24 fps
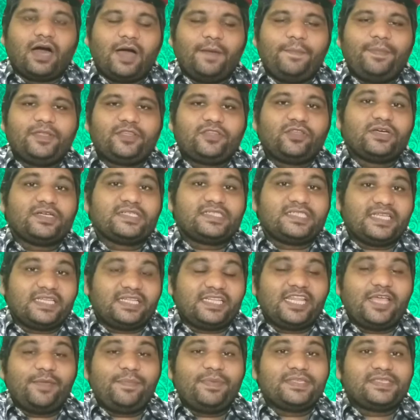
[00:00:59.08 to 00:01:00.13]
अभी तक तो
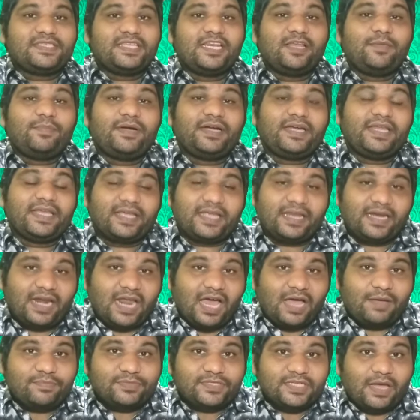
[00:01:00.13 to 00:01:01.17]
जितने भी सेलिब्रिटी के
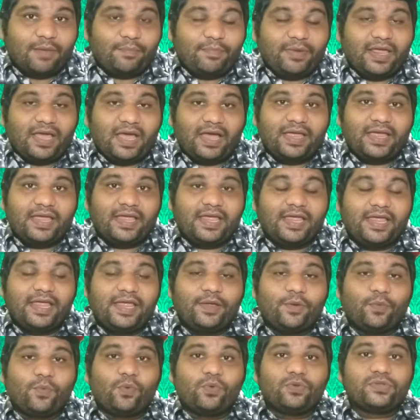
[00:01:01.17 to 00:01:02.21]
नाम सामने आए
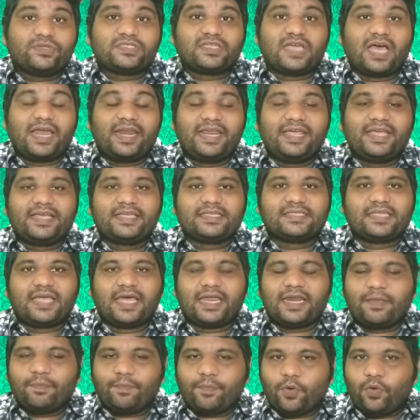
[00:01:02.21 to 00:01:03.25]
हैं वो सारे के
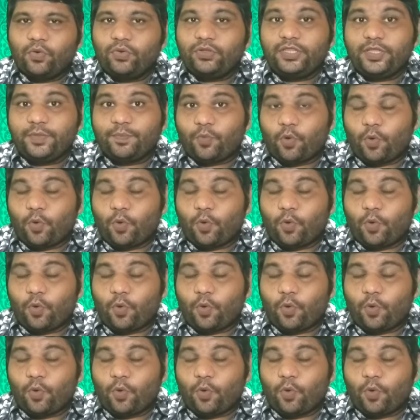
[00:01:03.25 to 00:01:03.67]
सारे बहुत ही